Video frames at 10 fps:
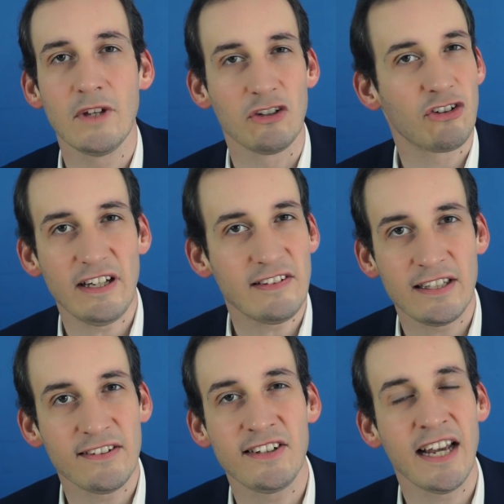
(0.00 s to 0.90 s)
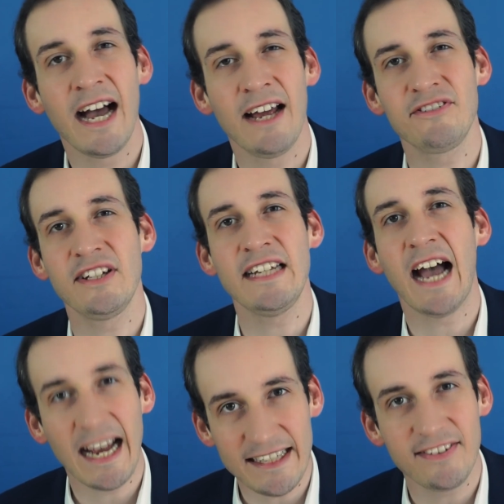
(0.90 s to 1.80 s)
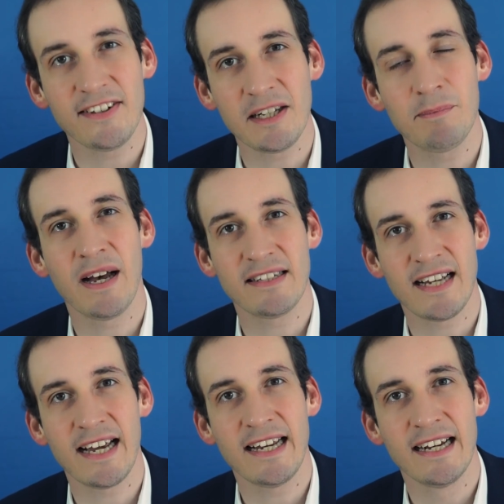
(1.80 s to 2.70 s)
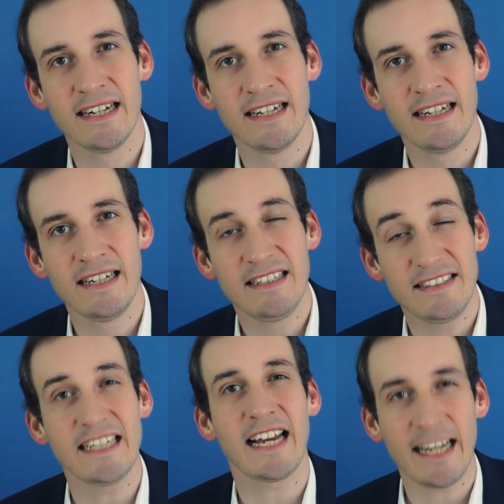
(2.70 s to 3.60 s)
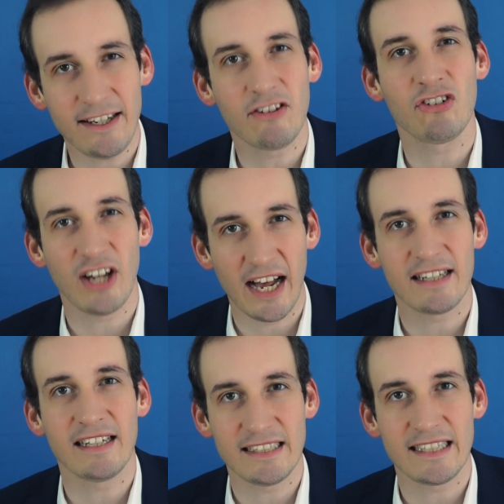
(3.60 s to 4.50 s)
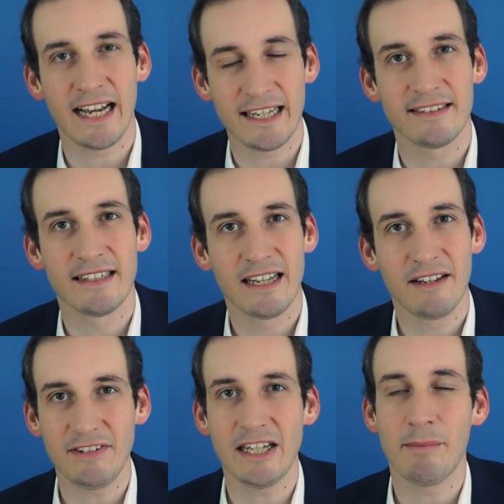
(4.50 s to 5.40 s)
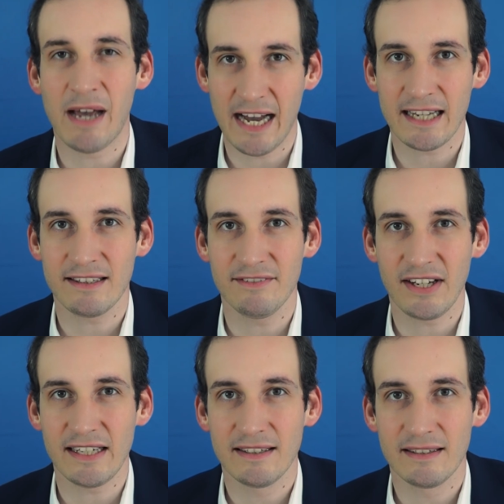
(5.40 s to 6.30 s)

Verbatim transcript: Und schließlich ist die AfD die einzige Partei, die Rechtsstaatlichkeit wieder beachten will,